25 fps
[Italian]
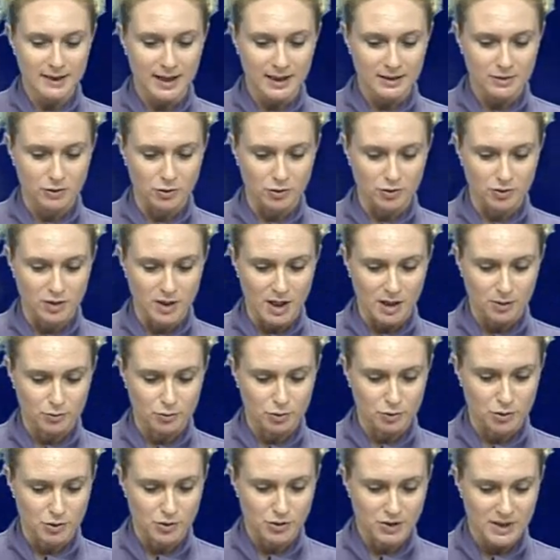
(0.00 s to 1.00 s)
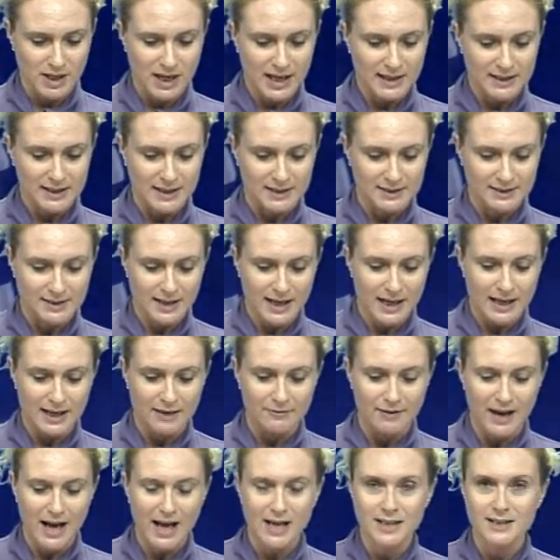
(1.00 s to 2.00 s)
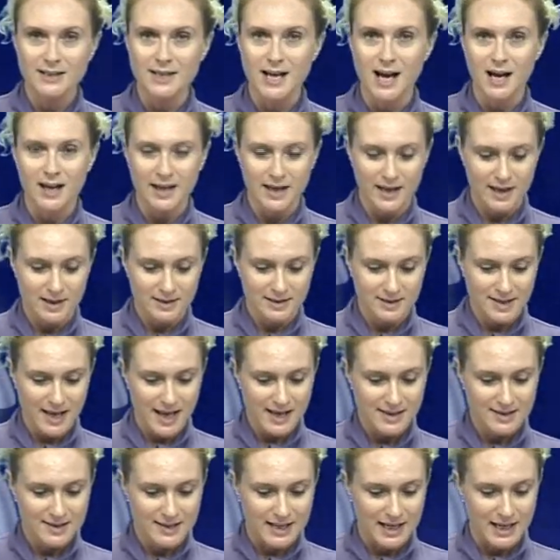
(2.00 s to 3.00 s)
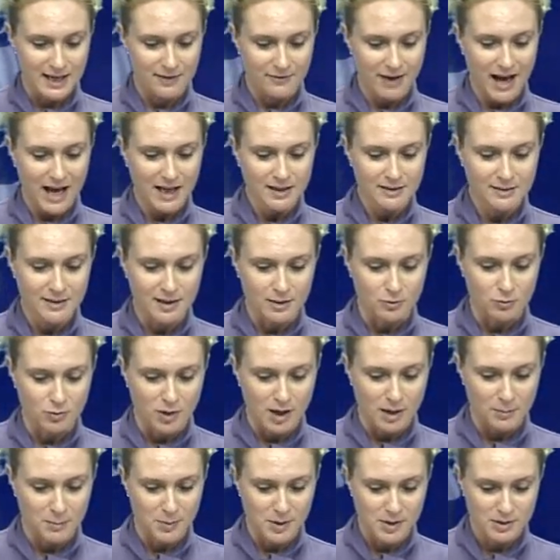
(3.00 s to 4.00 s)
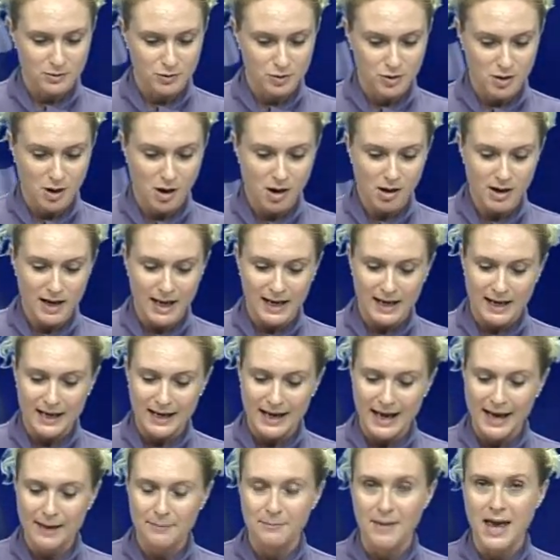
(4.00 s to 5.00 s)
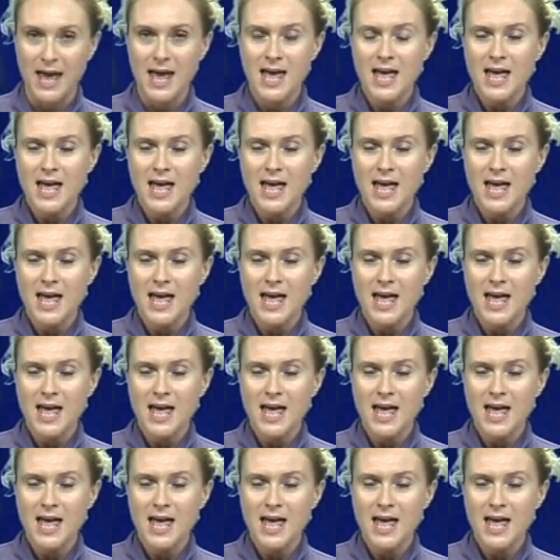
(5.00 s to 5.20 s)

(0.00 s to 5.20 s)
tratto di autostrada tra Lavagna e Sestri Levante in una piazzola. L'allarme